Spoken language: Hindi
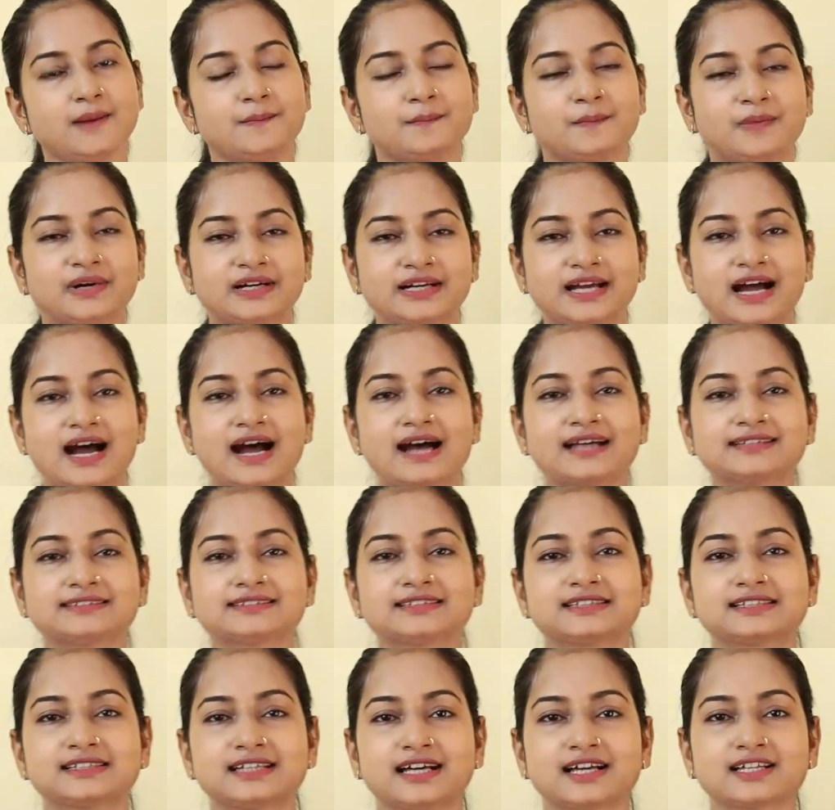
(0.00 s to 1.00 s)
बट आज
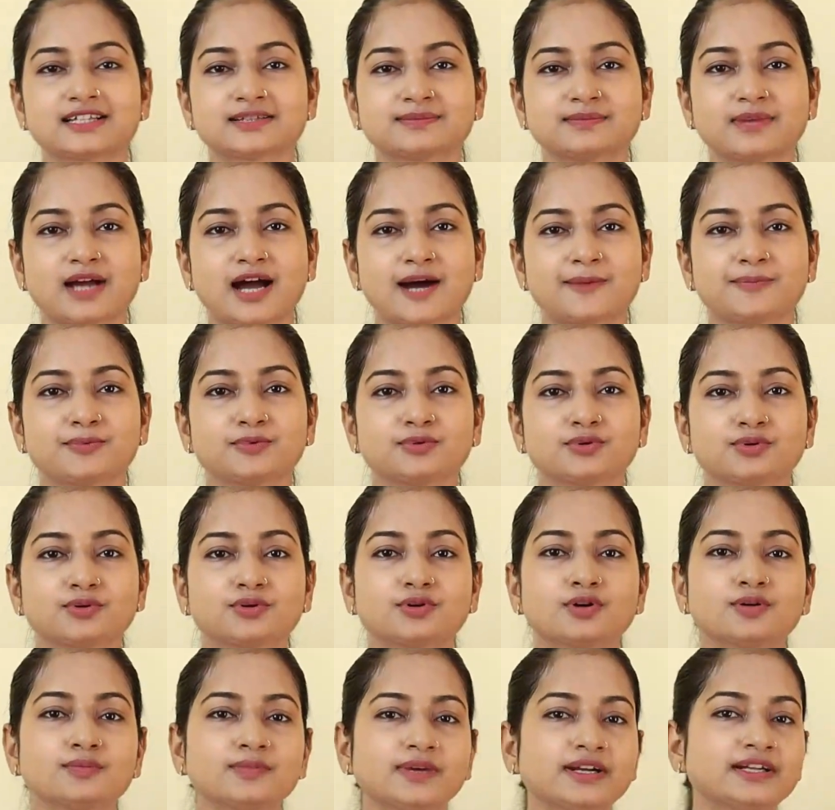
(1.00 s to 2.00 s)
क्लास में आप
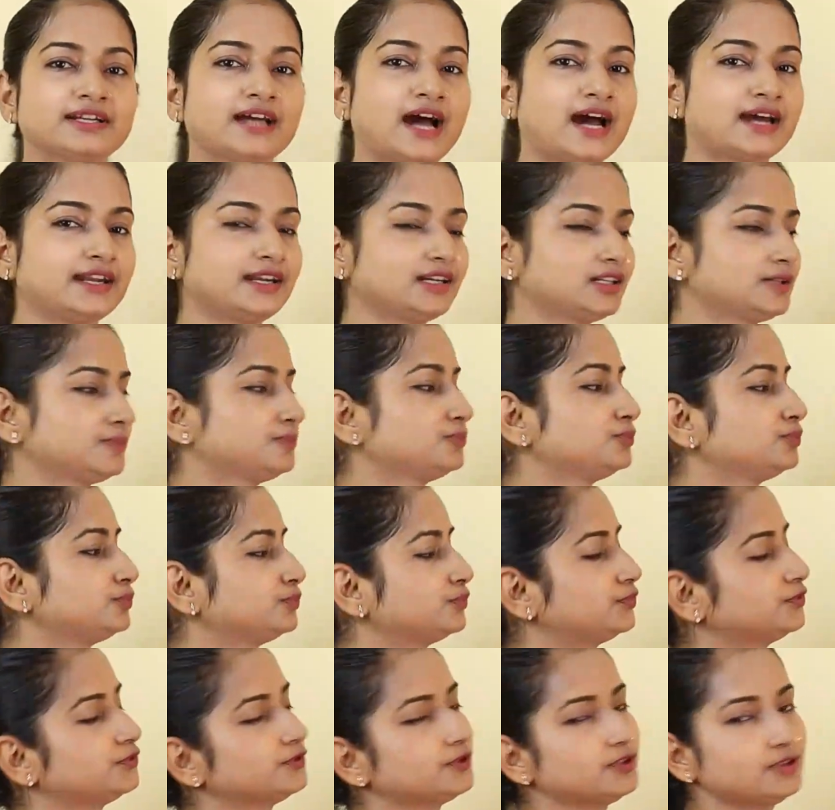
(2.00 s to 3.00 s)
लोगों को मैं डायरेक्ट
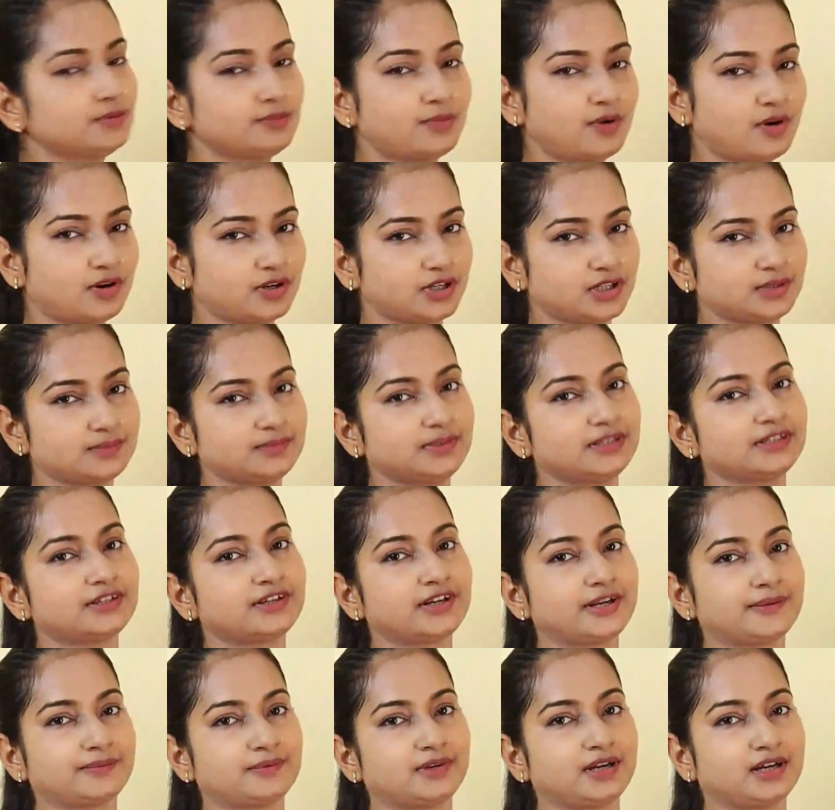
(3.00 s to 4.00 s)
फुल बॉडी में
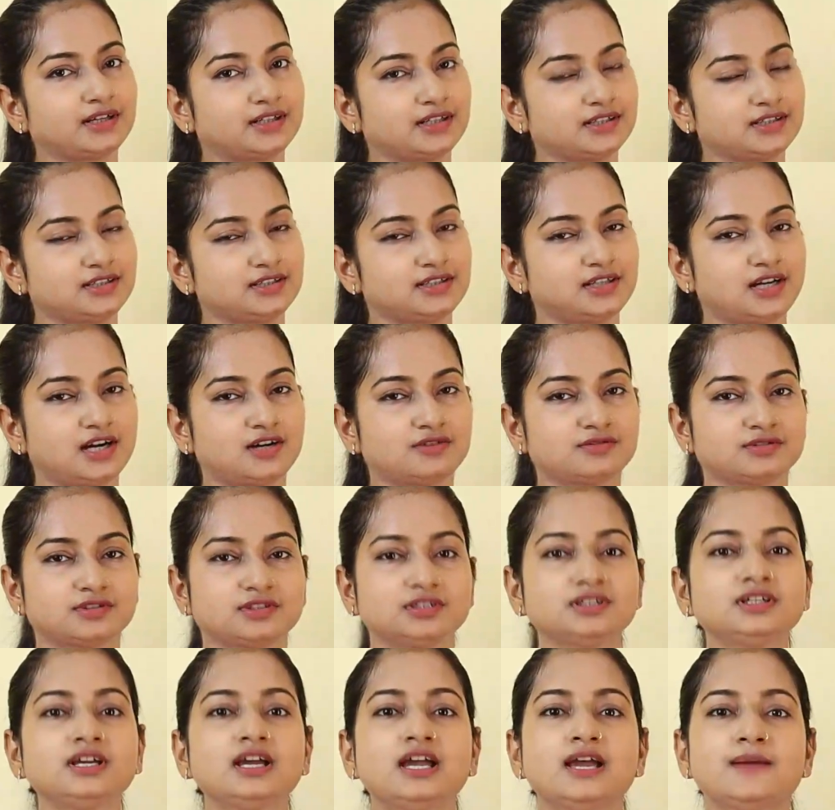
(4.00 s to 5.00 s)
ड्रेप करना
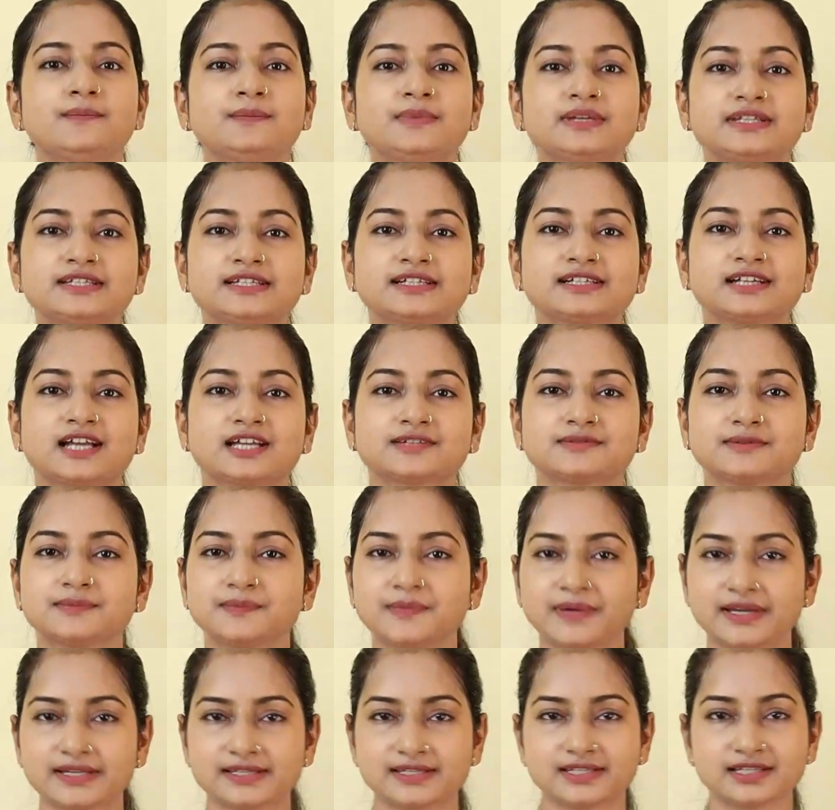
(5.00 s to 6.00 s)
सिखाऊंगी पिछले क्लास में
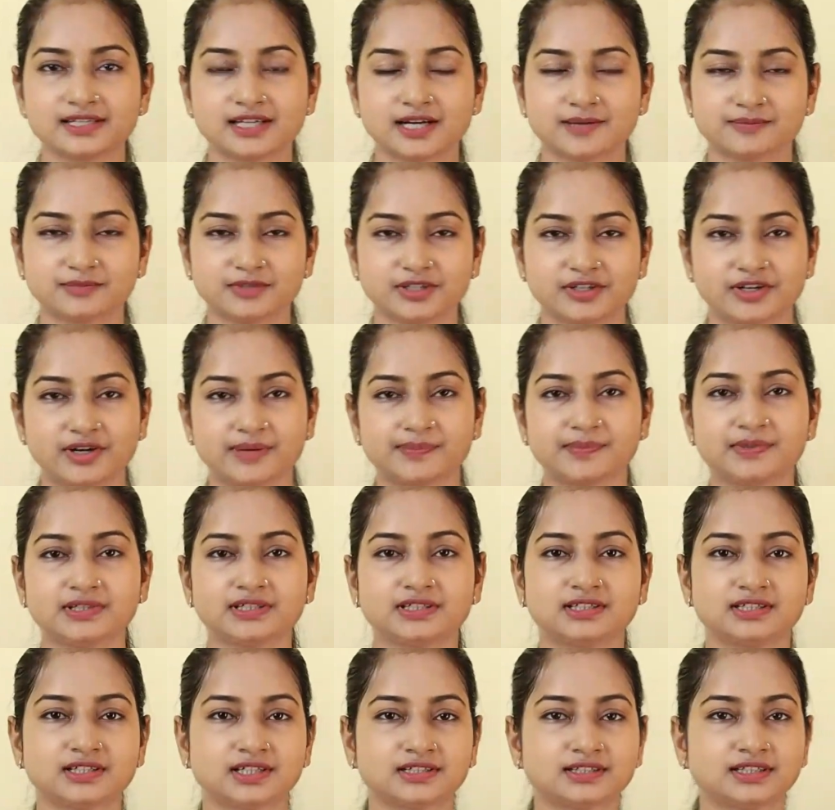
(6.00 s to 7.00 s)
बेसिक हमने ड्रेपिंग
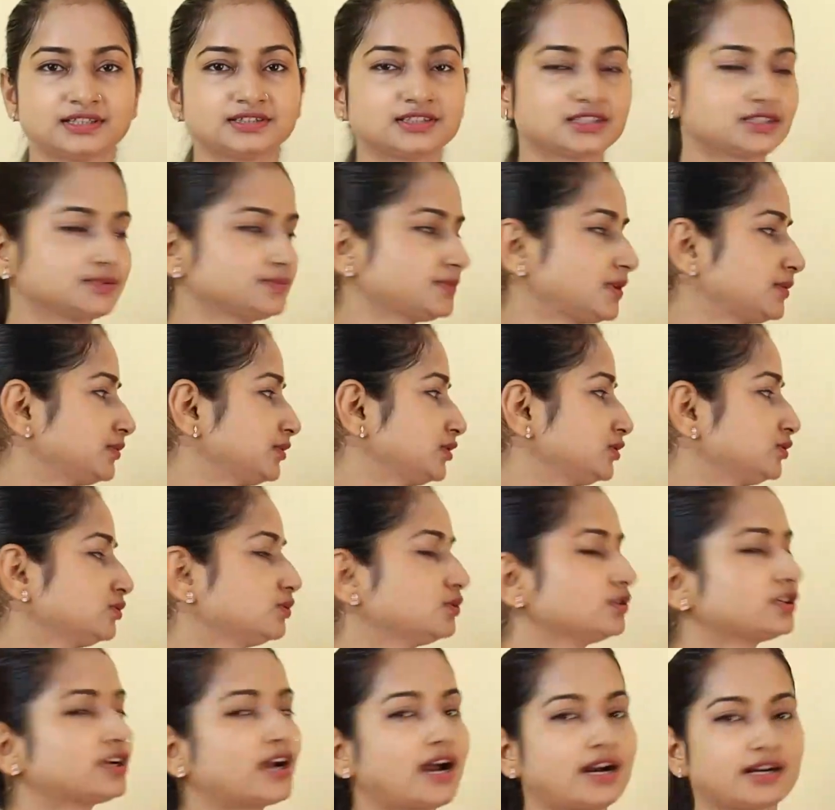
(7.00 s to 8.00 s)
किया था जिसमें हमने
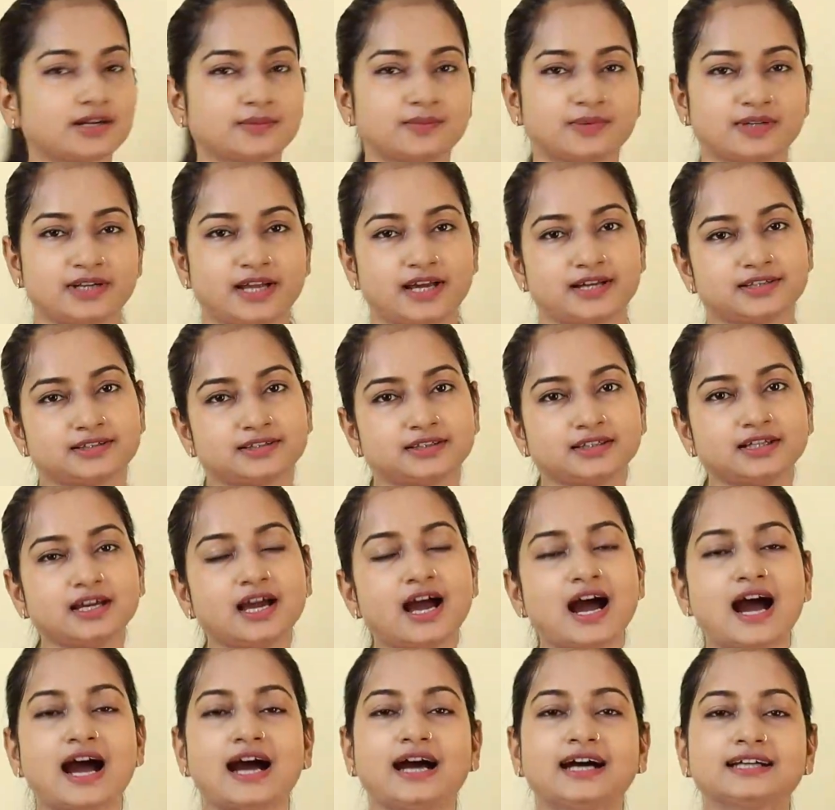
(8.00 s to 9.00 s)
दो डार्ट बनाए थे
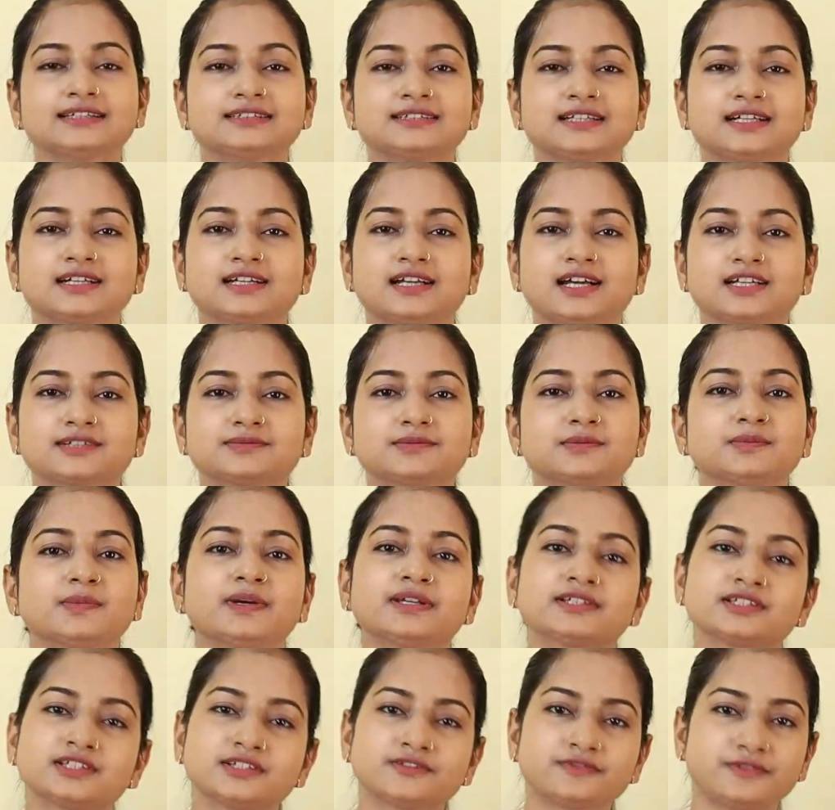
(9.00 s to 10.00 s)
आज के क्लास में
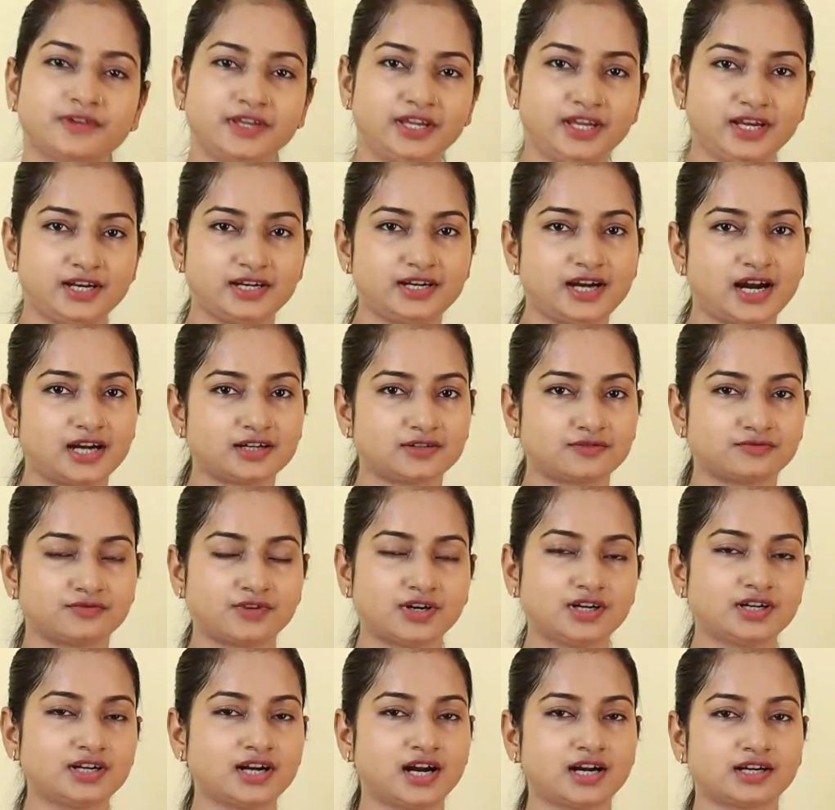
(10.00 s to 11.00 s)
मैं सिर्फ एक डार्ट
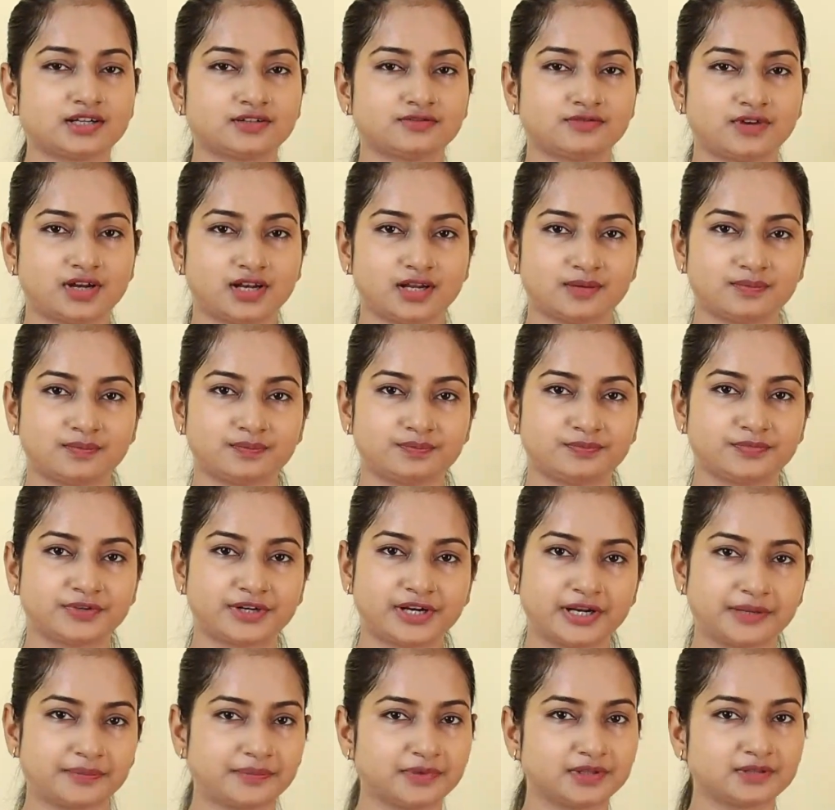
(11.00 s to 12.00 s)
वन डार्ट वाला
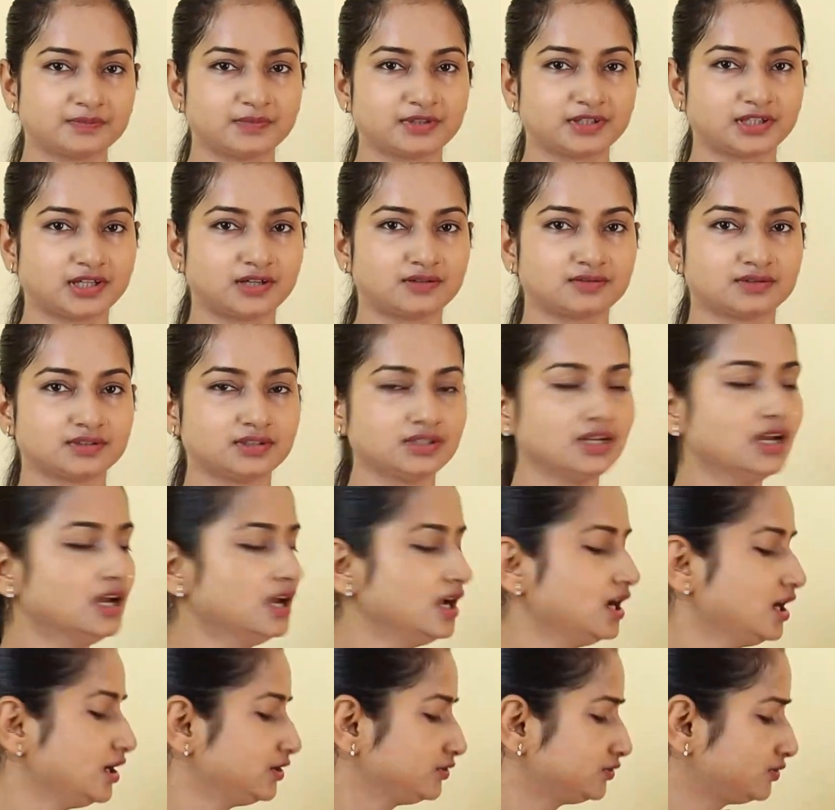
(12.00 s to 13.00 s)
ड्रेपिंग बताऊंगी
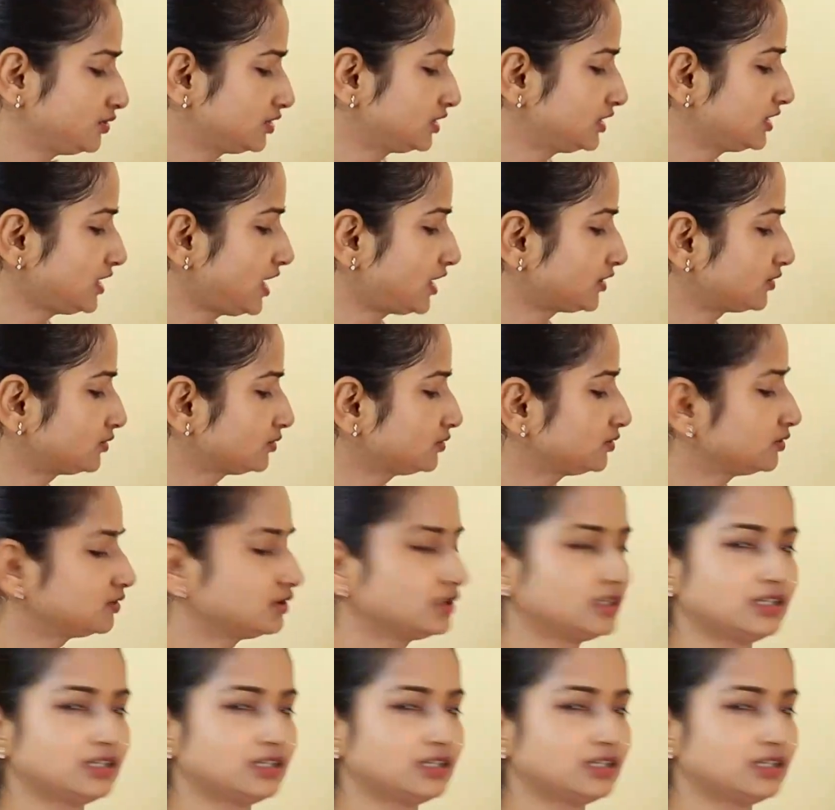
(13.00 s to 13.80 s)
जो कि या तो